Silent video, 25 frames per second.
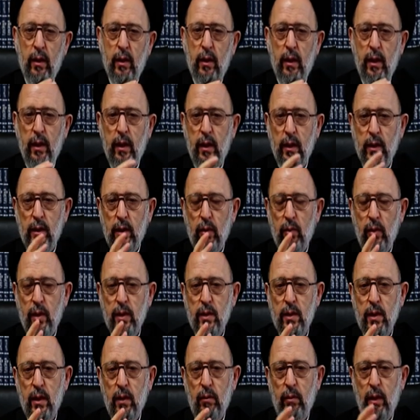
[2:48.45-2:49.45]
أن لا
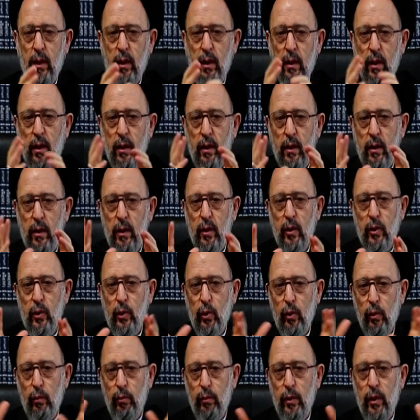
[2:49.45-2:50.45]
نتواصل مع الله
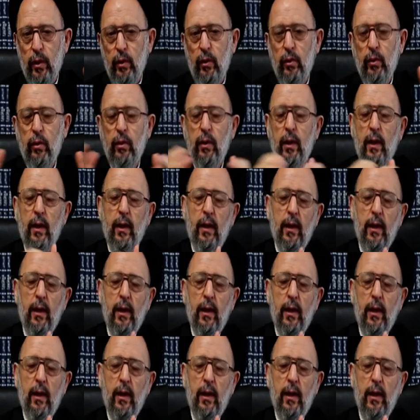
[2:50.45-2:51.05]
لنطلب منه